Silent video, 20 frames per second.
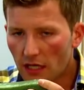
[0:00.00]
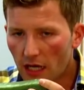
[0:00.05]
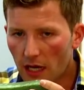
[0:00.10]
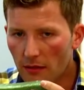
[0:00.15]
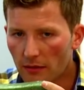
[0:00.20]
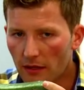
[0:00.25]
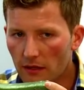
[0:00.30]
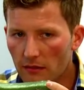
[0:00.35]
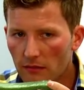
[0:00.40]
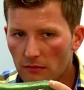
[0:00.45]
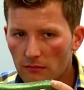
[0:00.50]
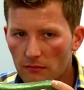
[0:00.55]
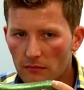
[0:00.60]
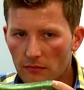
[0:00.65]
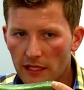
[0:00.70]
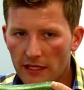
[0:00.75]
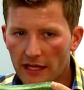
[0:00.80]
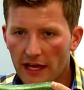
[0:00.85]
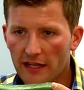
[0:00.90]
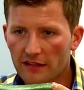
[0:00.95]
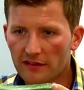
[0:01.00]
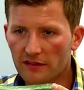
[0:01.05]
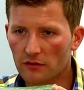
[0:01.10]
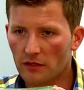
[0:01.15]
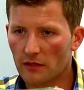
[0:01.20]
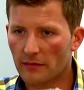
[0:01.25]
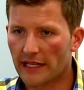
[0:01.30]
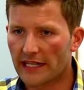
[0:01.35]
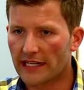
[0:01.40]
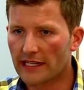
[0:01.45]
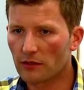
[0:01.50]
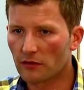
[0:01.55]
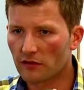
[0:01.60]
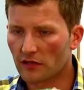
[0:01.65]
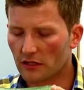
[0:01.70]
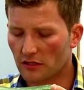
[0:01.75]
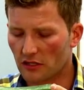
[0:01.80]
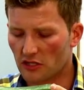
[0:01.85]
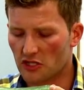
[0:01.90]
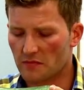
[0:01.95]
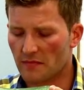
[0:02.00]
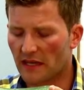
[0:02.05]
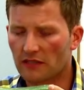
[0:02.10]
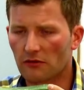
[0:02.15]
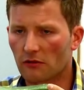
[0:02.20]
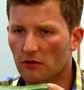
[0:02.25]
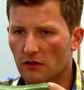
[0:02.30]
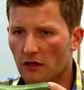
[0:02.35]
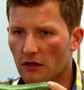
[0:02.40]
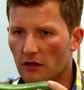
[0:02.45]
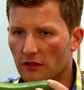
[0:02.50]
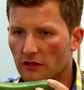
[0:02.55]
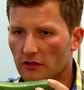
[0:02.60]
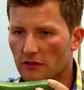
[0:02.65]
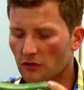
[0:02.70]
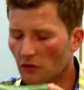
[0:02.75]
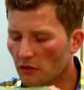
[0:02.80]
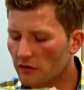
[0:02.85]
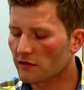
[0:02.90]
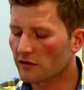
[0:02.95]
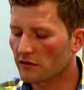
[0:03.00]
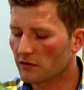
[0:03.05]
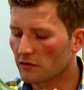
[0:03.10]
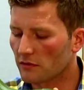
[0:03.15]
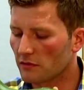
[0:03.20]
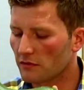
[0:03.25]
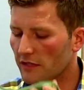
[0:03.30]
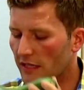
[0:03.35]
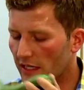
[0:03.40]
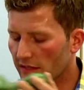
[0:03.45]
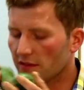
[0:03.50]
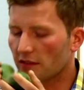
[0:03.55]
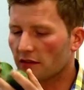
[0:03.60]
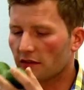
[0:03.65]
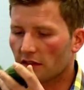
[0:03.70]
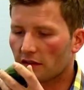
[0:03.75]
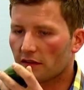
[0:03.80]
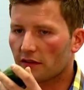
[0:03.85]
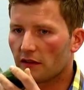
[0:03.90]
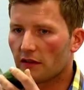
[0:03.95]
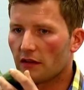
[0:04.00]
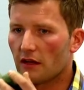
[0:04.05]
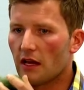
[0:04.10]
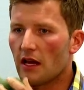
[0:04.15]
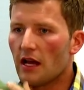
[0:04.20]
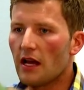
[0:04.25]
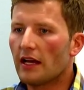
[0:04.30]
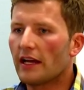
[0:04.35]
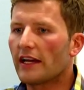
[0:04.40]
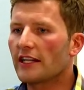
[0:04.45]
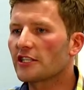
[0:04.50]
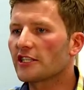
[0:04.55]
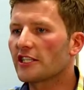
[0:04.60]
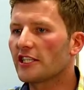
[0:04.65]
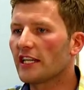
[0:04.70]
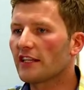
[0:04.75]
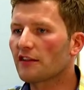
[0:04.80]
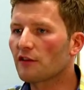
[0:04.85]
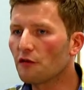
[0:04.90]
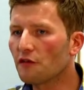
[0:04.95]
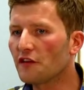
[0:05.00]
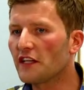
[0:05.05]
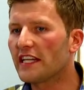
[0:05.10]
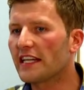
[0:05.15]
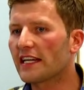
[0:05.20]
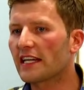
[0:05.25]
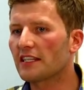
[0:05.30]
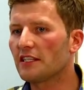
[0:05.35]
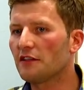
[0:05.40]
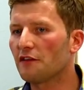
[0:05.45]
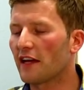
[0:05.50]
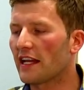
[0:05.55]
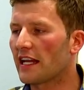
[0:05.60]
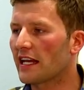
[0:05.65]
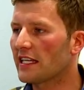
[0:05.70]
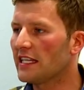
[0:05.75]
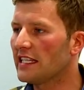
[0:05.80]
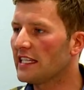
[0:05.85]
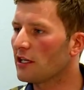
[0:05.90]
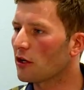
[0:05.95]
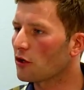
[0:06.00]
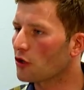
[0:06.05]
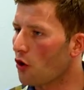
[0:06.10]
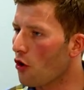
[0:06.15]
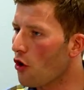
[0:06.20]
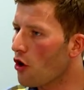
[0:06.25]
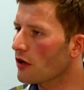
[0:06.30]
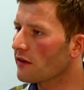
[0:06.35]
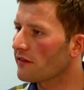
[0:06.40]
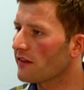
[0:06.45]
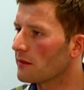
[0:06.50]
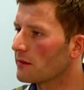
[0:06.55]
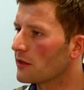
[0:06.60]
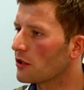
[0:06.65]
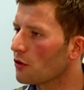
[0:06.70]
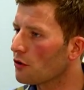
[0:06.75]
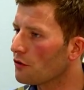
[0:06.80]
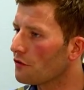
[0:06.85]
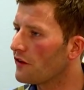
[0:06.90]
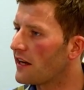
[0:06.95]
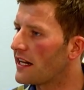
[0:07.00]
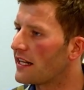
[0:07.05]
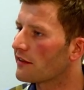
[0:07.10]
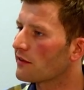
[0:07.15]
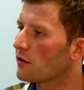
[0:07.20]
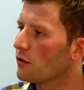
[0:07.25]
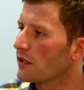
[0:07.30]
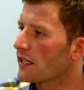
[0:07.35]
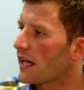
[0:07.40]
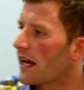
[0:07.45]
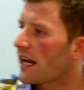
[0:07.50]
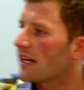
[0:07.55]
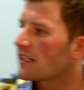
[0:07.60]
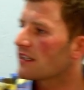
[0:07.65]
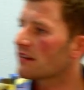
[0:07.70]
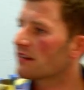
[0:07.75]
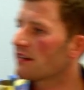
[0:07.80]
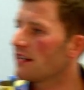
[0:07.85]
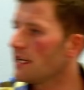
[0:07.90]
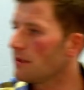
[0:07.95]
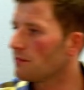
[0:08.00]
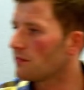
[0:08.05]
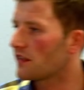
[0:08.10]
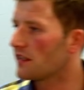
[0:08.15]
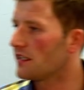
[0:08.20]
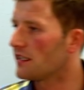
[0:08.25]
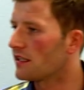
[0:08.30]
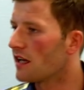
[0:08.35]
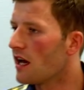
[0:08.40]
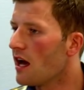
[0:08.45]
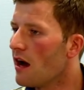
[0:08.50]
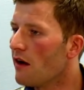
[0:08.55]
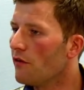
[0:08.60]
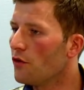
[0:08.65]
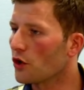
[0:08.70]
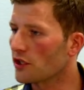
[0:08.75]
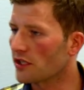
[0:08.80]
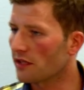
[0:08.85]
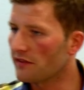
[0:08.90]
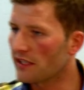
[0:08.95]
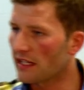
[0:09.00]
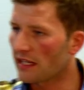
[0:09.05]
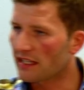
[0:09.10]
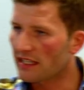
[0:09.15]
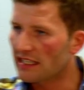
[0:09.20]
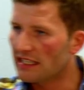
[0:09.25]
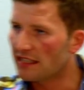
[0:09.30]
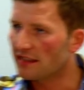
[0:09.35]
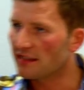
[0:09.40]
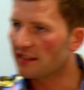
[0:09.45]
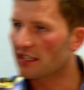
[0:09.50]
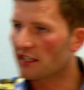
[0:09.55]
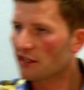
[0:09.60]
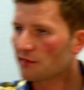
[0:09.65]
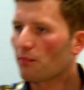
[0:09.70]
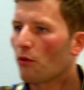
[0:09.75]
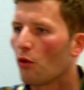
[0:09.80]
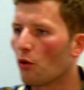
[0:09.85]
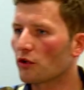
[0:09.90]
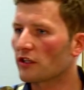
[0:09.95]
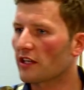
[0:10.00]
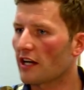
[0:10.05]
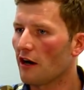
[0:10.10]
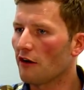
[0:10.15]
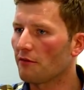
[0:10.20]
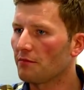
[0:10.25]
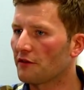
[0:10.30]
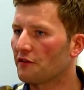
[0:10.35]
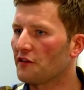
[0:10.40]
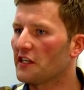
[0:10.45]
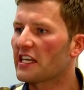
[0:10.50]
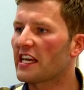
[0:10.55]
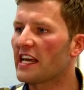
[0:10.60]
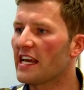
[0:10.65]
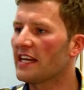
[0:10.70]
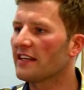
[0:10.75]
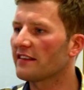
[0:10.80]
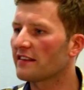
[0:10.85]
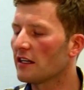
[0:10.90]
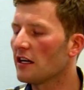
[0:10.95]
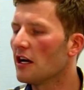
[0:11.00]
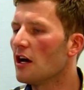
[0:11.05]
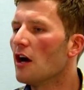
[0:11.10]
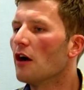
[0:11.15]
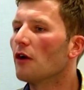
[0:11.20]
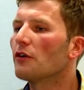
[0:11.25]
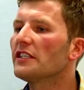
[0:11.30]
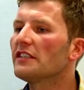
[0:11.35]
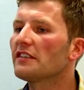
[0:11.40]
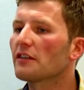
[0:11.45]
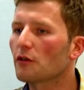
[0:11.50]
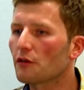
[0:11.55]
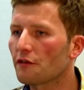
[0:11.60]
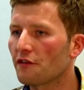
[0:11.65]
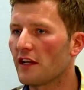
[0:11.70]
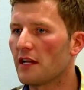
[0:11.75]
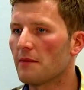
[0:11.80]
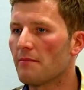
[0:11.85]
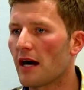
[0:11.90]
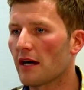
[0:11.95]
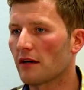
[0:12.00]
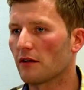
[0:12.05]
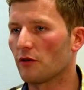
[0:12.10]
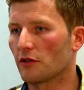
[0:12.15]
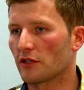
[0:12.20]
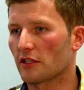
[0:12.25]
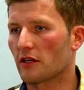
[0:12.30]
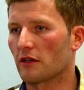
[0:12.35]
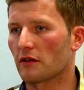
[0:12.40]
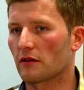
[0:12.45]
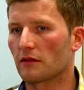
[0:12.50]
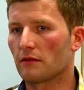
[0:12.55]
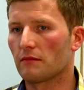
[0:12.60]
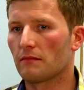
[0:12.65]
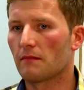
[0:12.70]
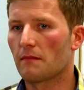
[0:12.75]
aber mein Herz oder mein Ego sagt, das schmeckt doch gar nicht. Doch, es ist gesund, wir essen es jetzt. Dann entsteht so viel negative Energie, die euch irgendwann mit Rückfällen so in ein anderes Leben zieht, wo ihr euch dann wieder ein riesen dickes Brot kauft mit viel Käse und diese Rückfälle machen euch krank.